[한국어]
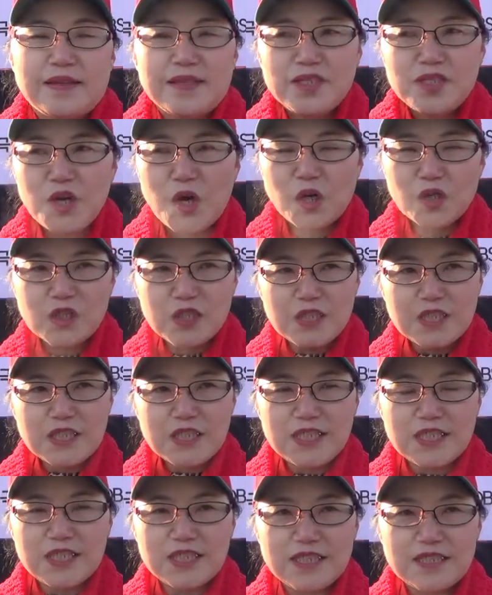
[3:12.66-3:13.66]

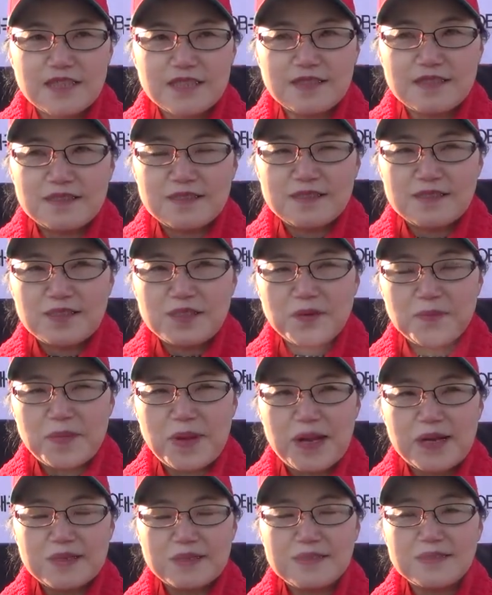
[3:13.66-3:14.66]
저는
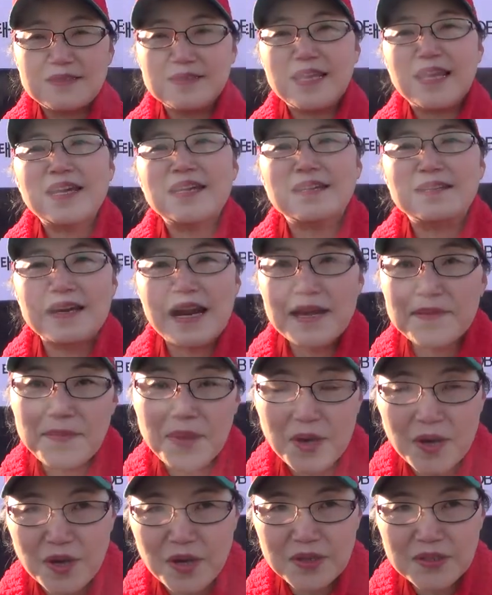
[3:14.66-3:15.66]
정말 그 얘기를
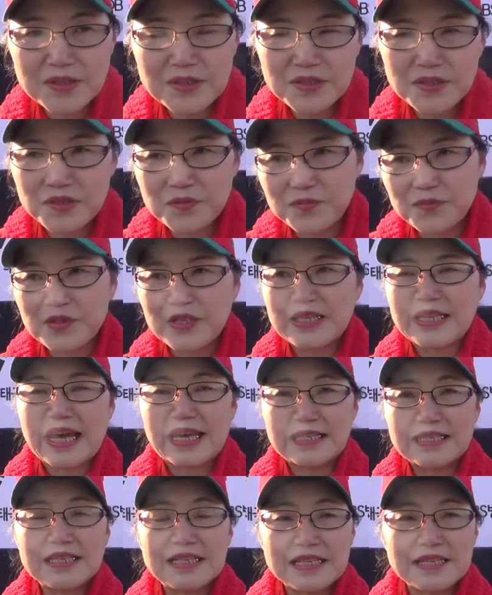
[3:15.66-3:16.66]
하면 눈물이
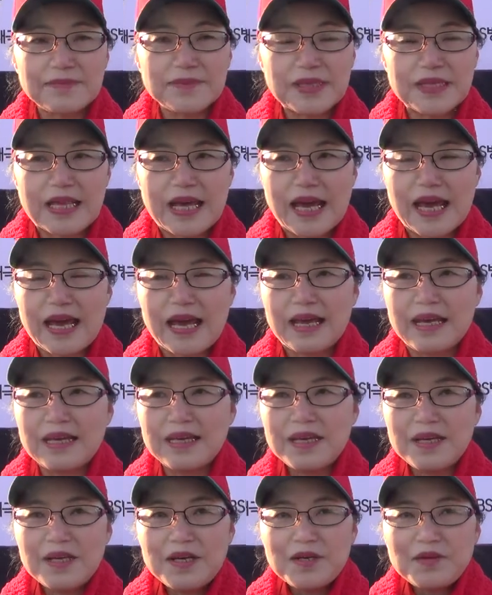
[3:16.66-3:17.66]
나는 일입니다.
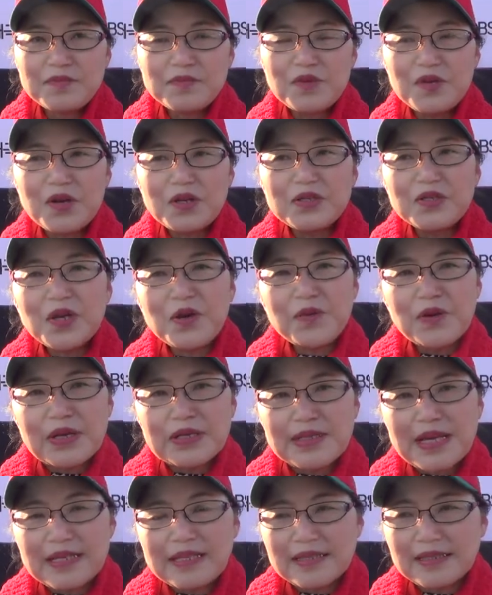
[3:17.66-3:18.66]
물론
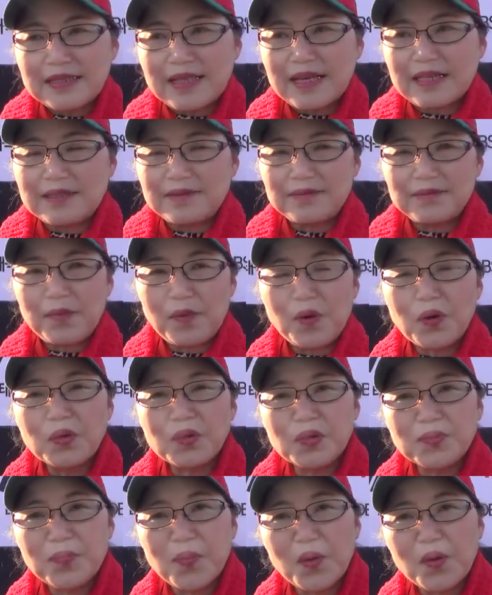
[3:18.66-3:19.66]
서울에서 했을 때는
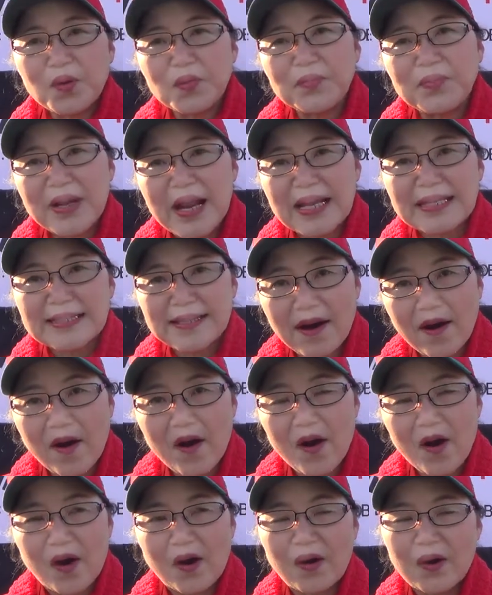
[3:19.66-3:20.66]
모두 모금을
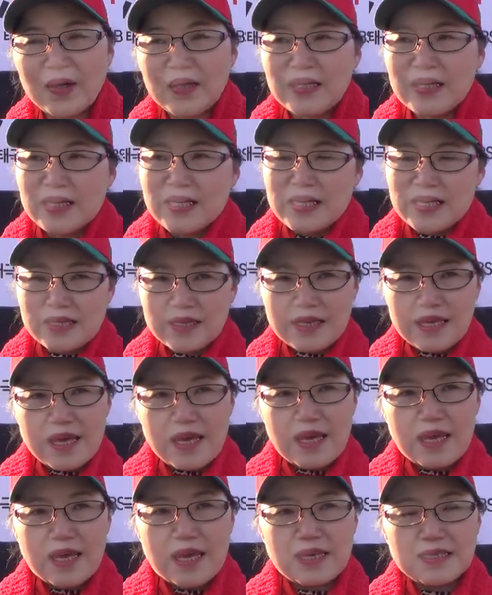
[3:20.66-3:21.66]
해서
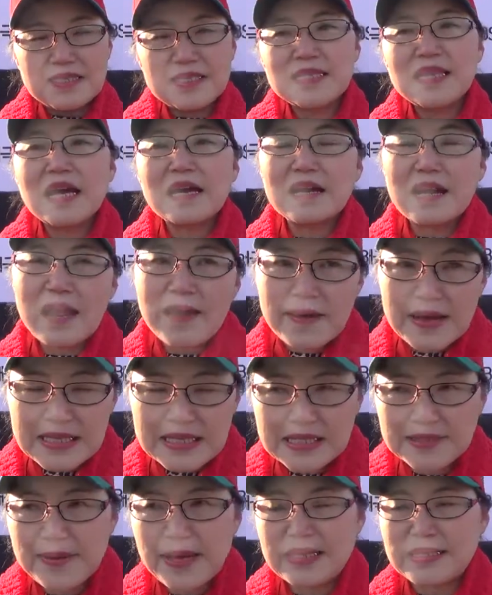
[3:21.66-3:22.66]
이렇게 진행을
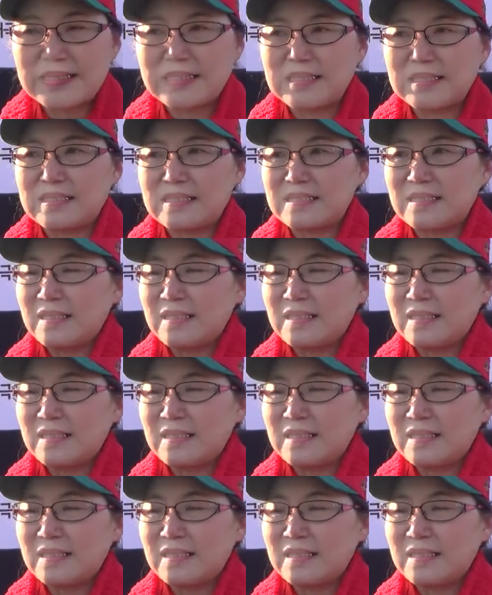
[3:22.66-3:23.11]
해왔지만은